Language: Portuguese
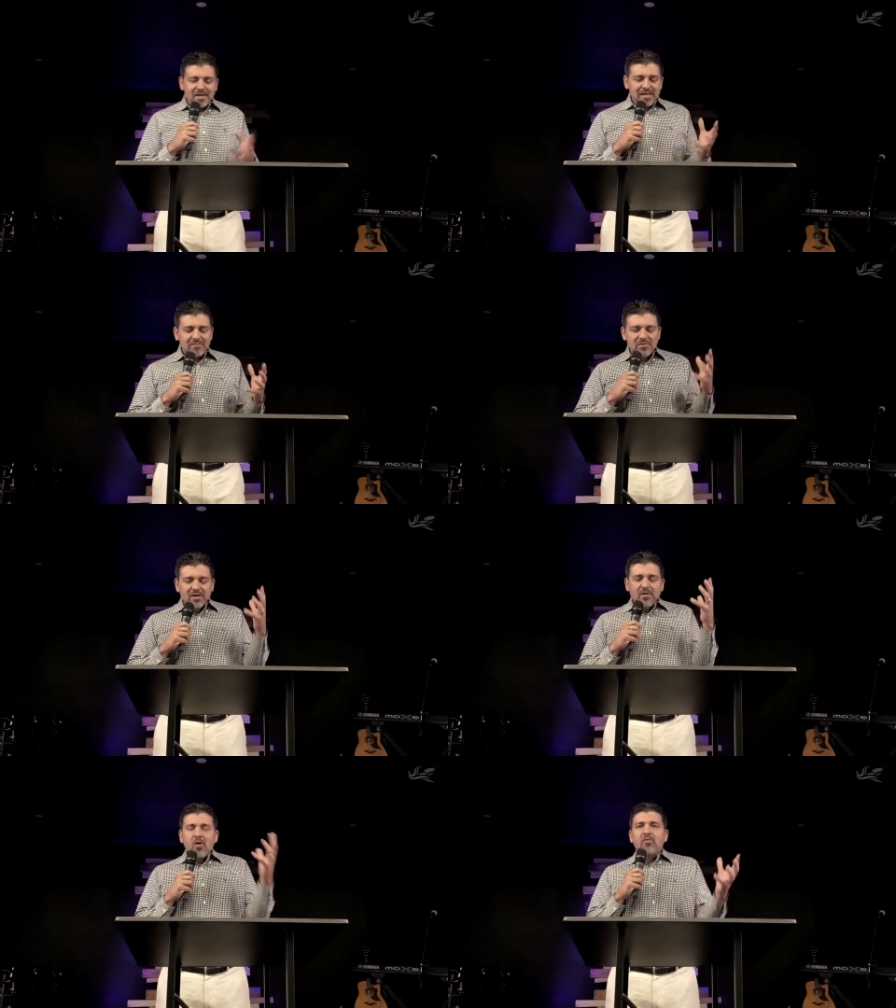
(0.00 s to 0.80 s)

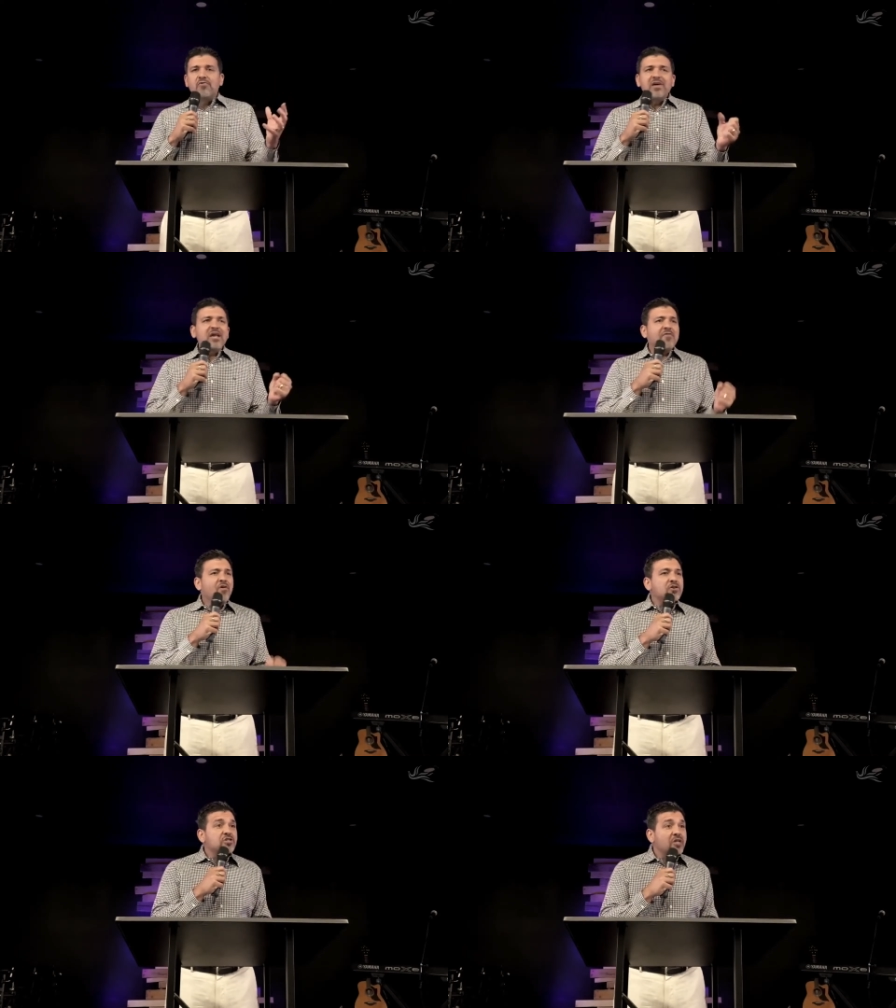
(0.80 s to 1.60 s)
querendo ouvir
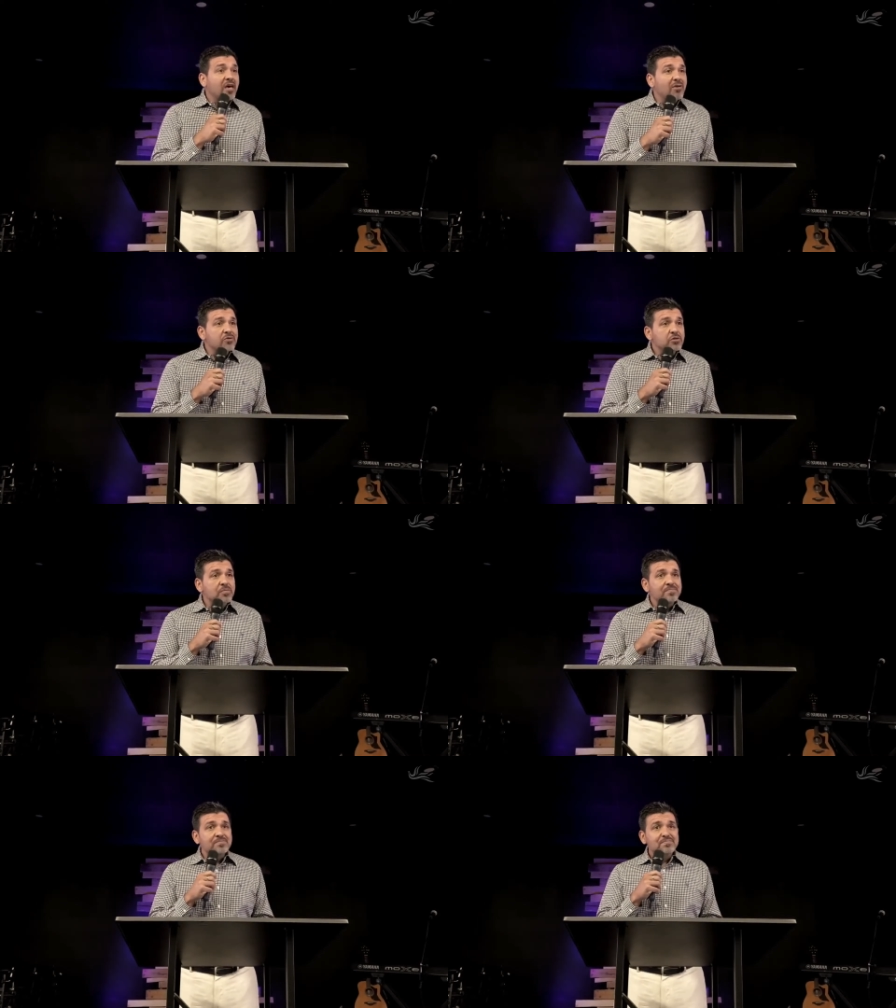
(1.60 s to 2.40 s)
a voz de
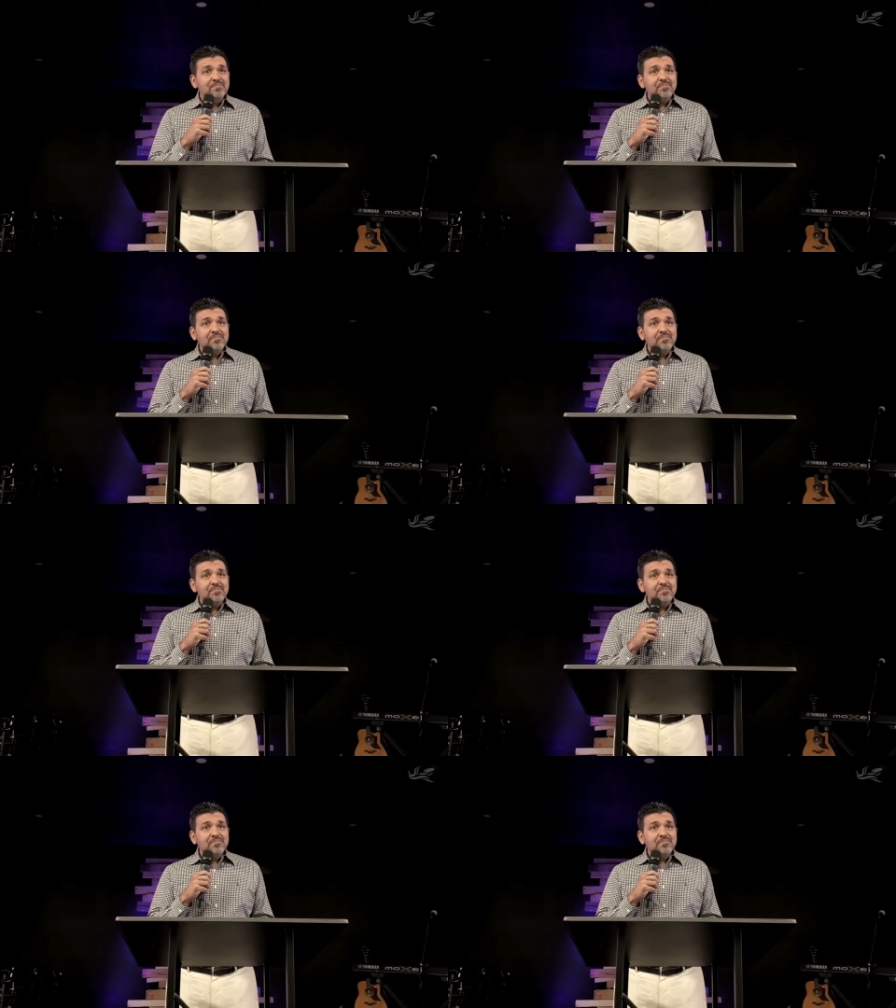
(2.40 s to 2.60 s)
Deus.